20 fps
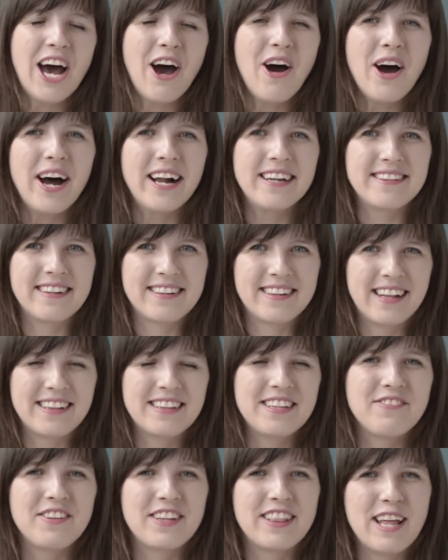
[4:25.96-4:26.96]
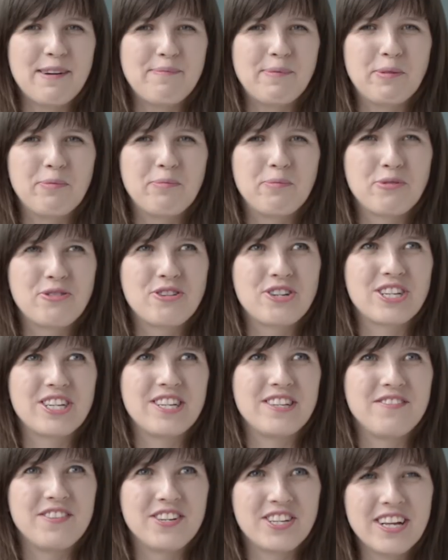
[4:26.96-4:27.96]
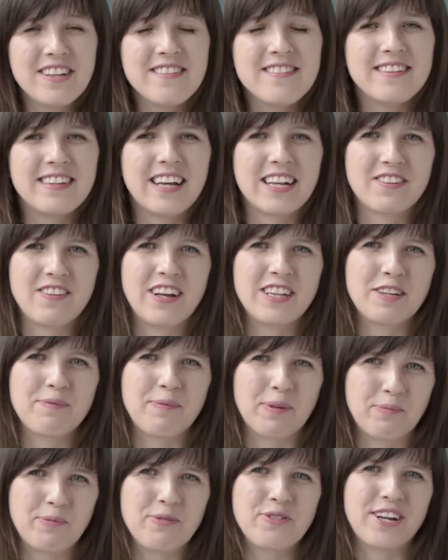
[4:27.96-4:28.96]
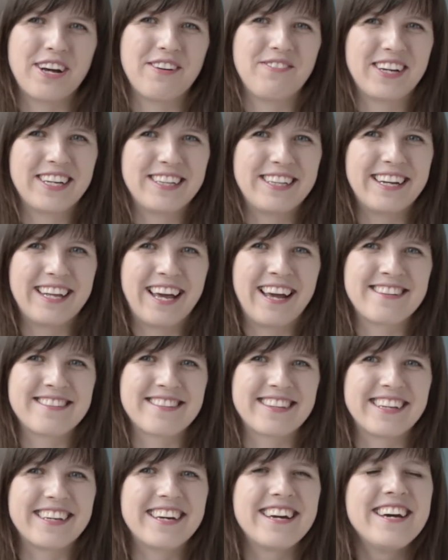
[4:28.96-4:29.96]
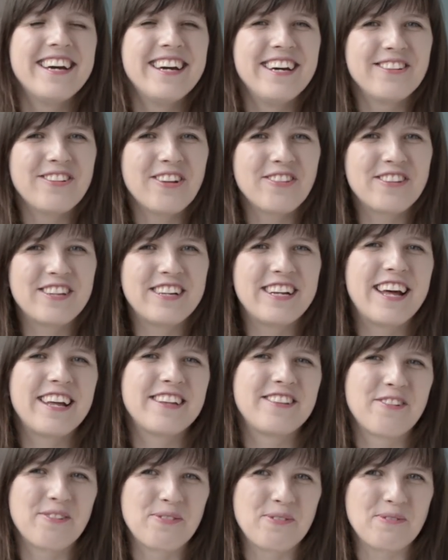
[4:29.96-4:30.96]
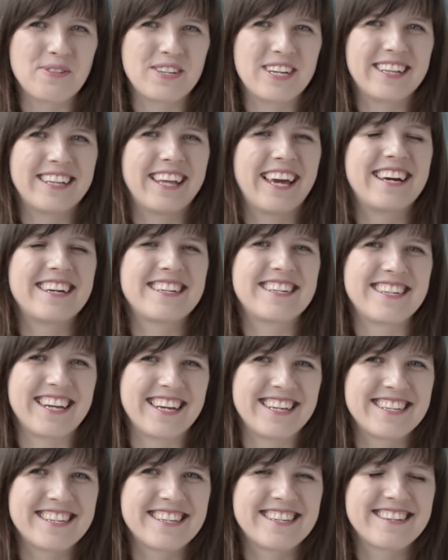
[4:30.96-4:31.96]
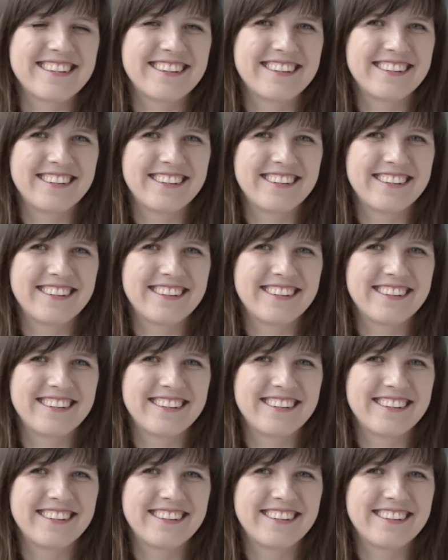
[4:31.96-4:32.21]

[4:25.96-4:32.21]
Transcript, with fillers: o alternatywie dla podpuszczki zwierzęcej, tzw. Tak podpuszka wegetariańskich. To tyle, do usłyszenia, cześć!